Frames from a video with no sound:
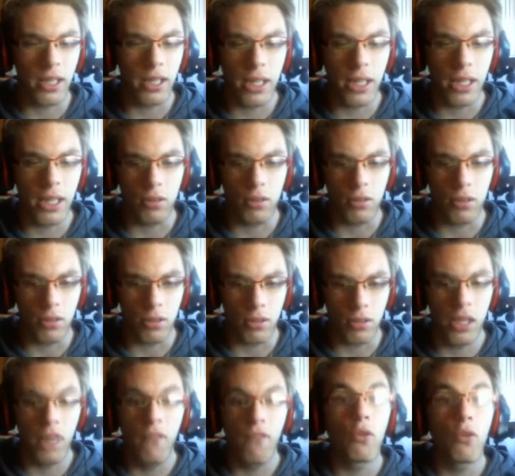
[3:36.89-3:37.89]
Et
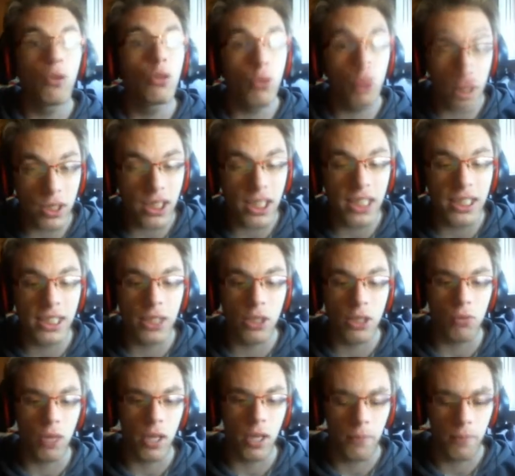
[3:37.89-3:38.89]
euh, il faut toutes les
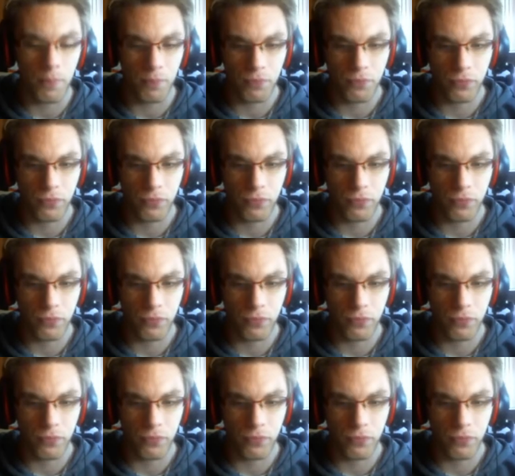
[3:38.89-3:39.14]
étoiles,